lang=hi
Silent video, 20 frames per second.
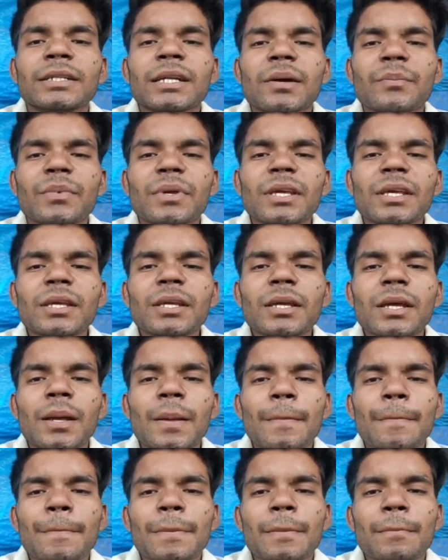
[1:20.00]
नमी
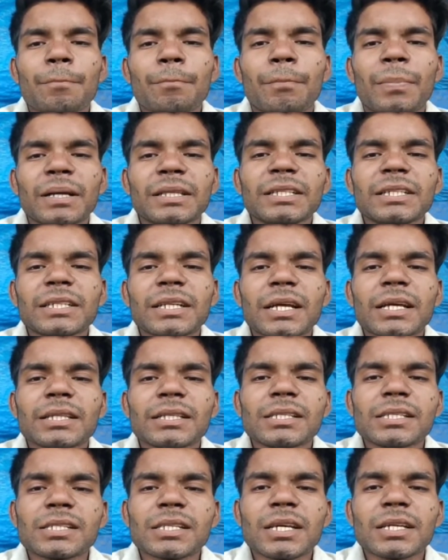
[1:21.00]
बनी
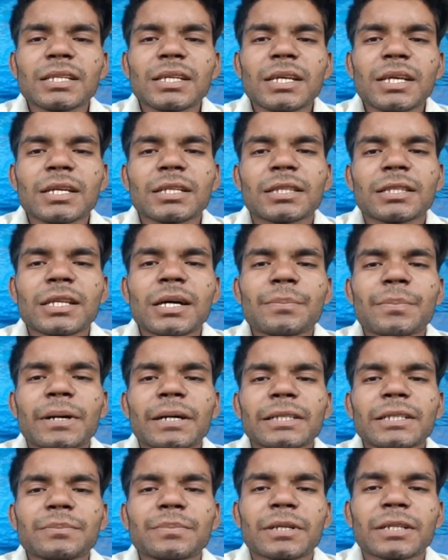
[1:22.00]
रहनी चाहिए इतना
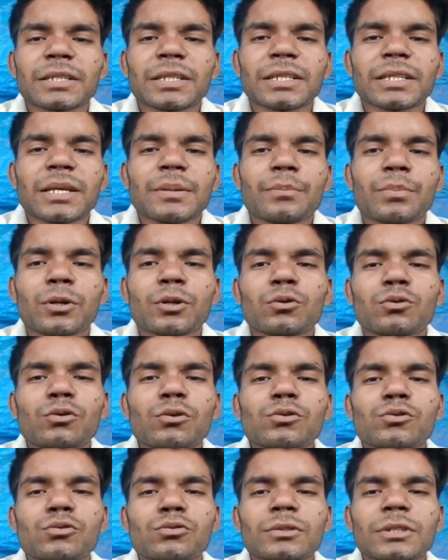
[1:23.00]
पानी पड़ता रहे
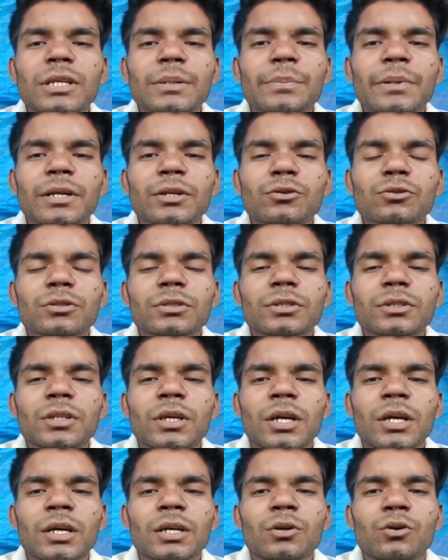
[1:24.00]
बिल्कुल सूखने पर हो,
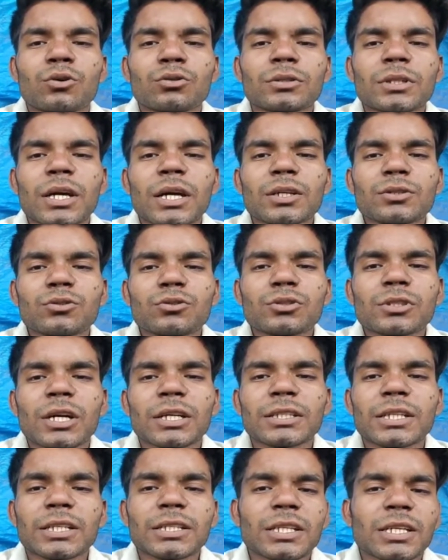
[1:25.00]
होता है तो
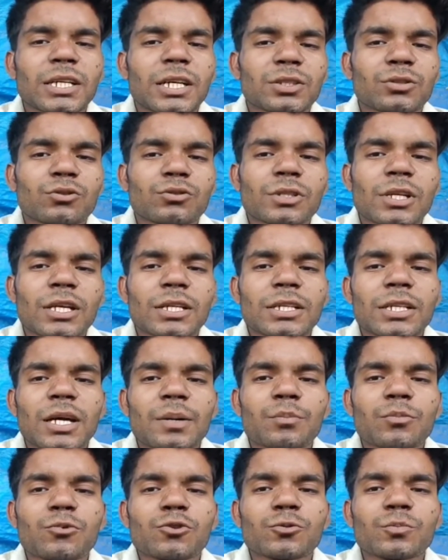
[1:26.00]
ज़्यादा दिक्कत हो जाएगी
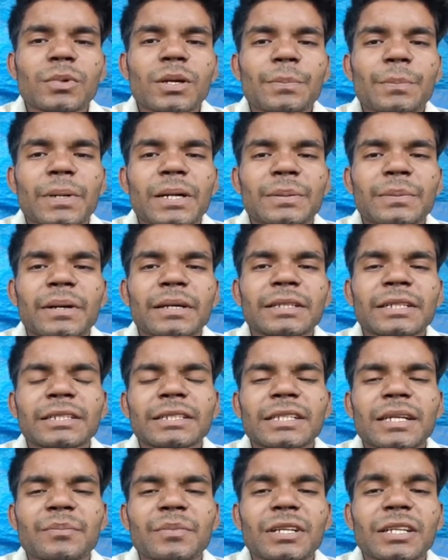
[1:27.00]
आपको उसमें
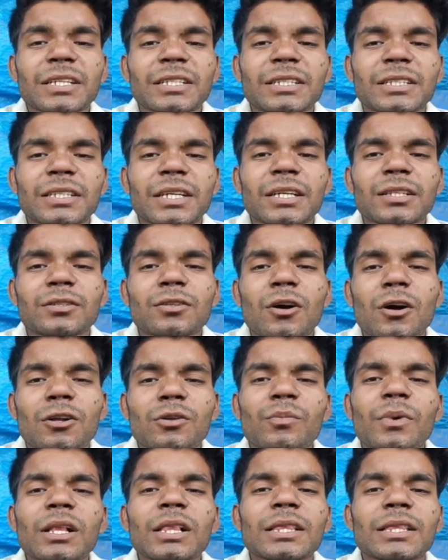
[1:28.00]
परमानेंट नमी रखनी है
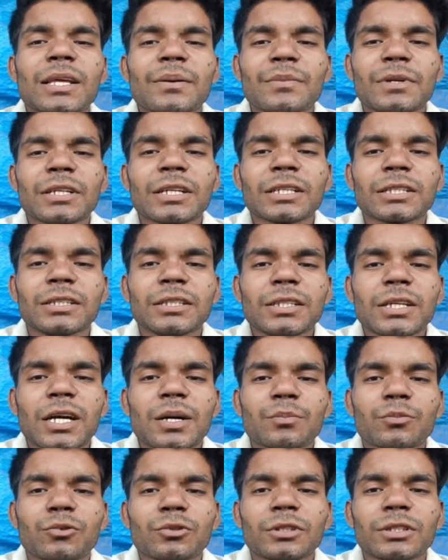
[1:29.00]
नॉर्मल नमी रखनी है
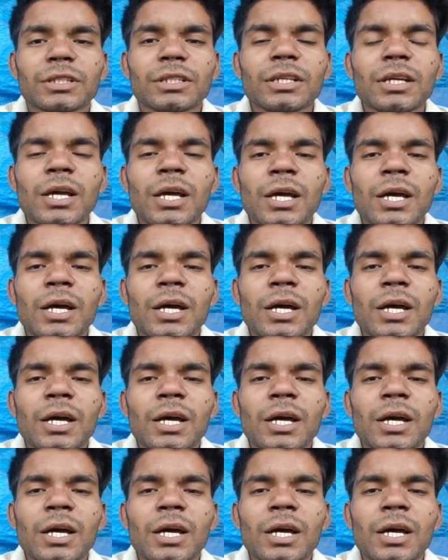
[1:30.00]
आपको इतनी